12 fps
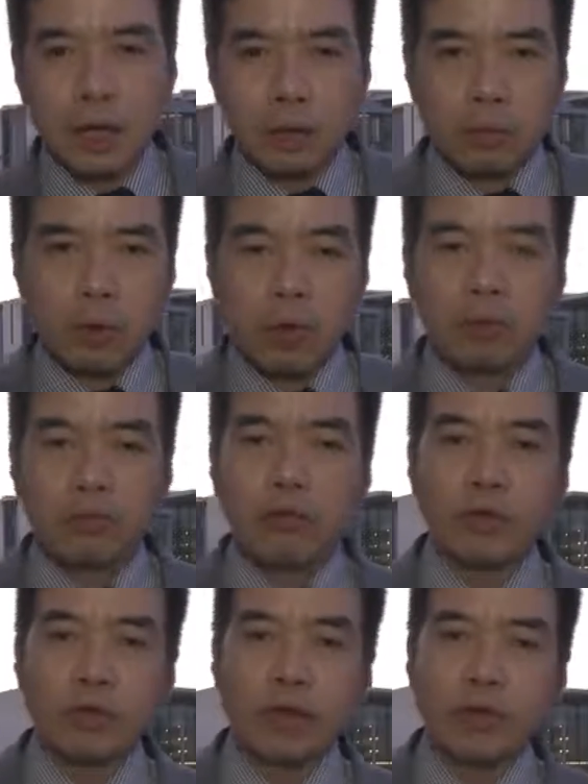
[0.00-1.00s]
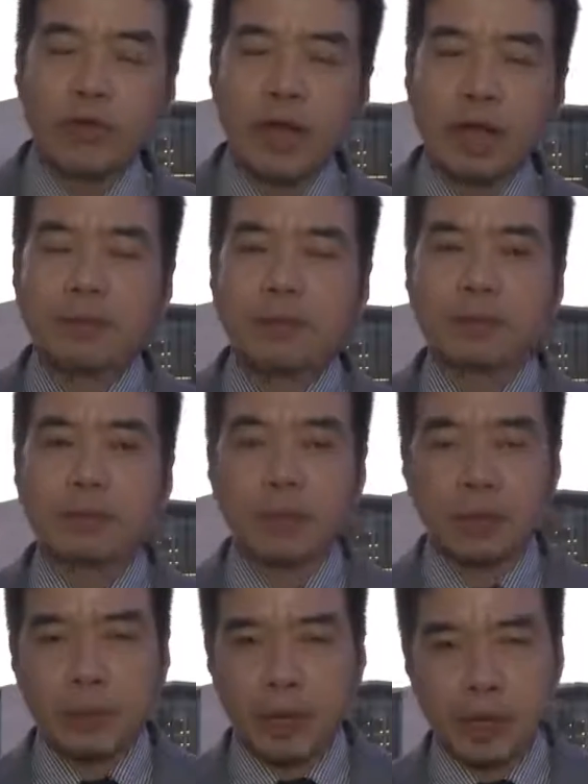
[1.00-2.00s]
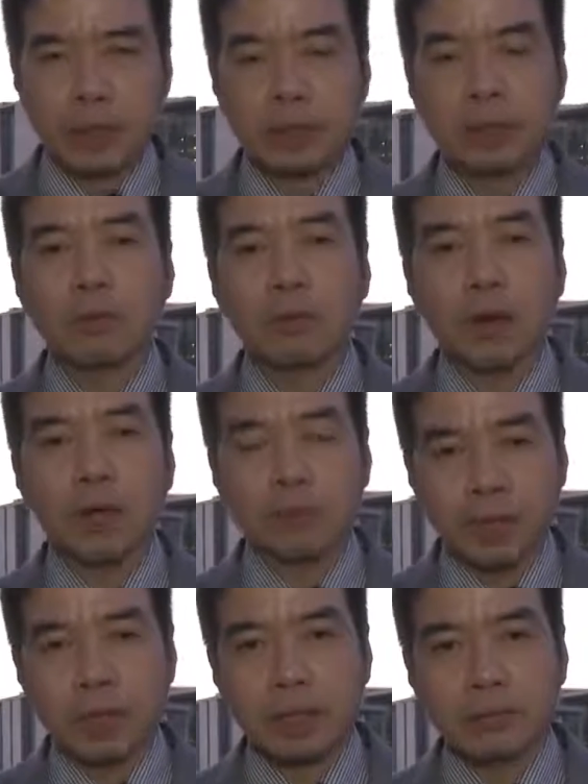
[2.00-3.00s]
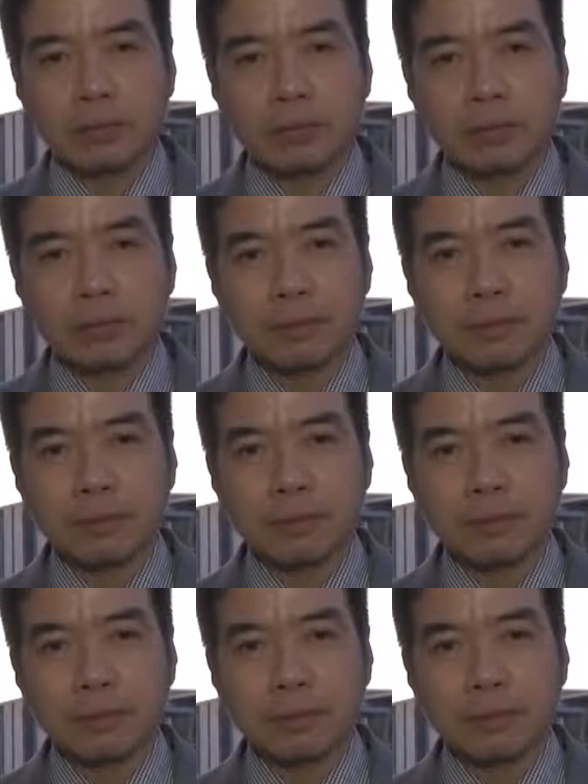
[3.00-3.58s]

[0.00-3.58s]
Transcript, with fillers: Lê Hồng Quang, phóng viên truyền hình Việt Nam từ Berlin, Cộng hòa Liên bang Đức.